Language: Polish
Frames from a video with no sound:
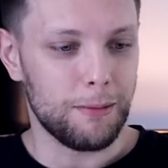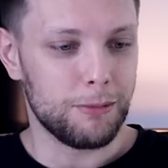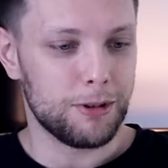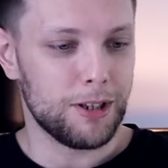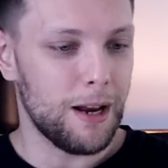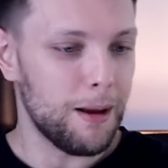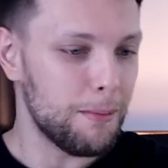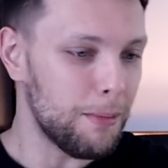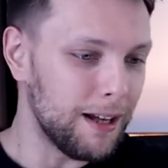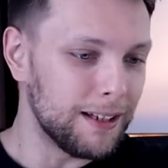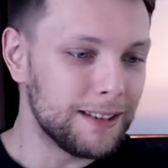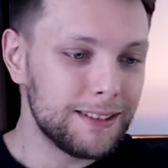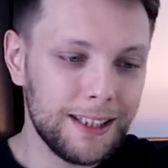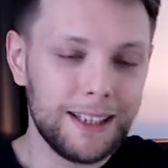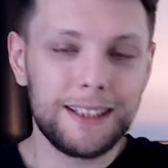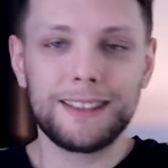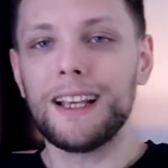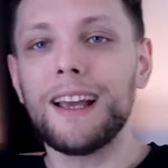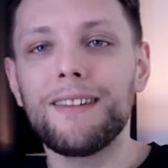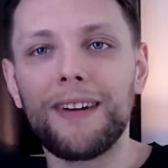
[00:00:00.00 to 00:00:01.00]
tam, czy
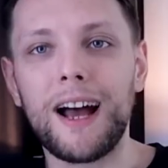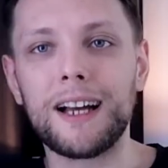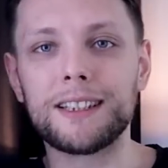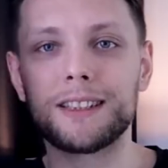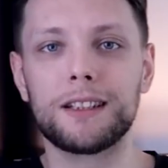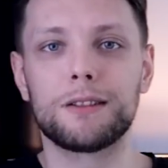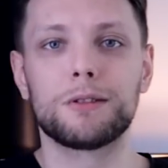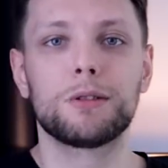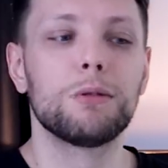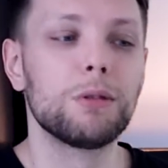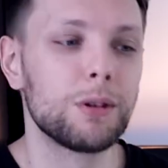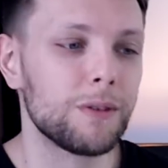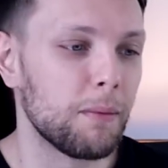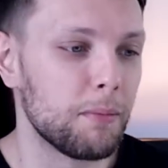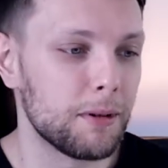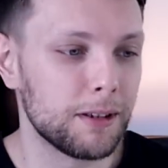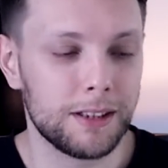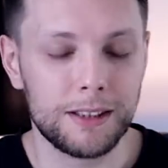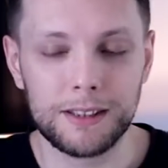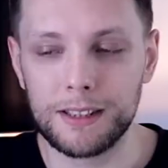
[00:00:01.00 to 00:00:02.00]
MI6, nieważne, jakiegoś kurwa
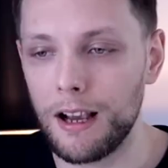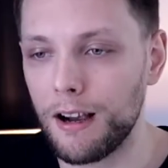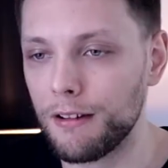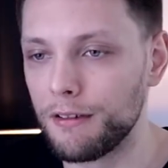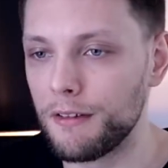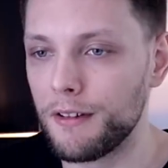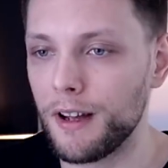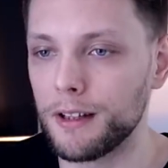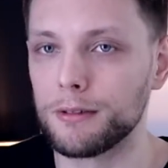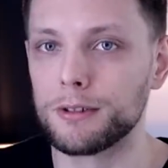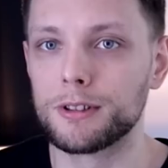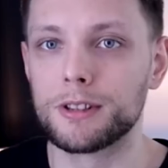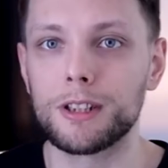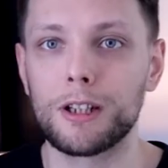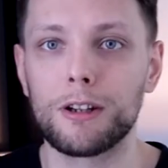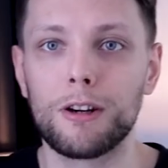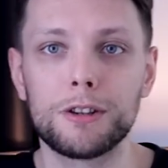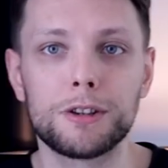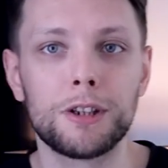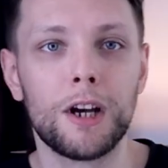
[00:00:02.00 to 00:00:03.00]
brytyjskiego wywiadu czy
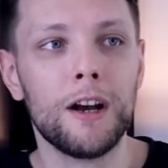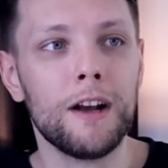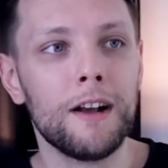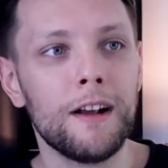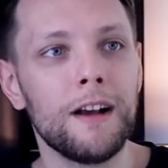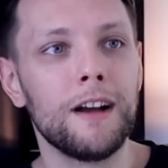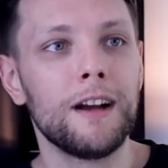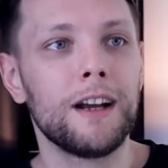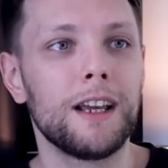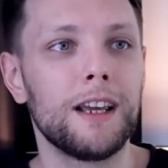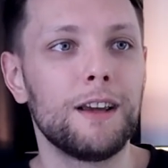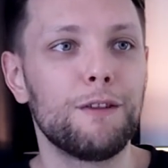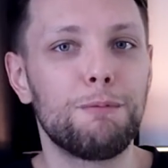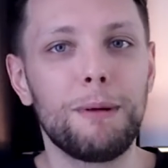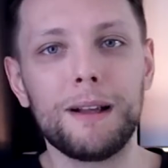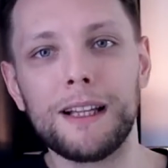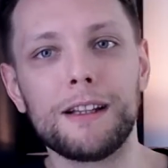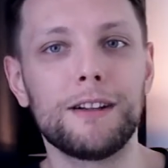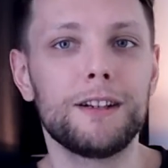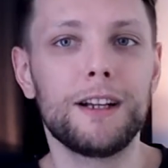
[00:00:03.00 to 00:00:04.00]
czegoś i
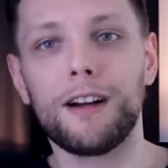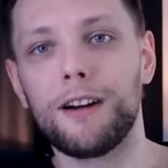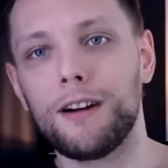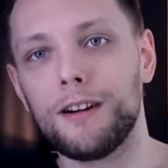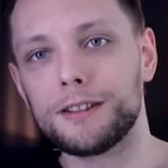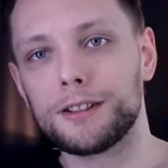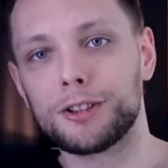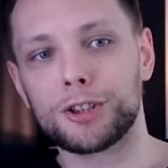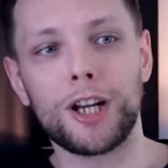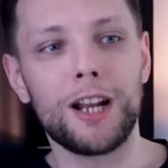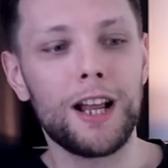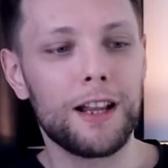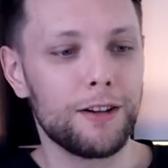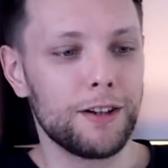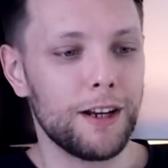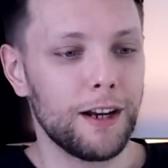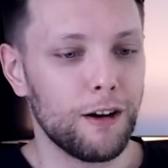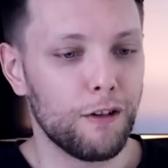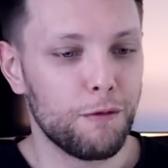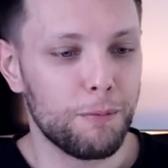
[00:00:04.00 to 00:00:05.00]
wpada do niego, strzela
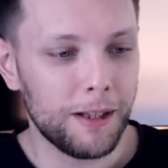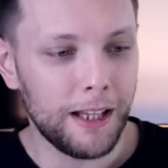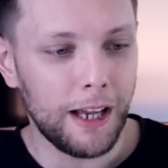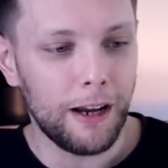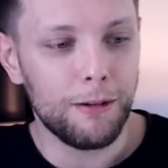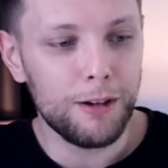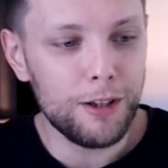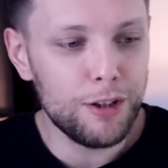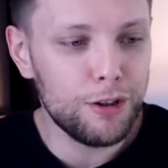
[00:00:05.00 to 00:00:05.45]
do niego, wpadają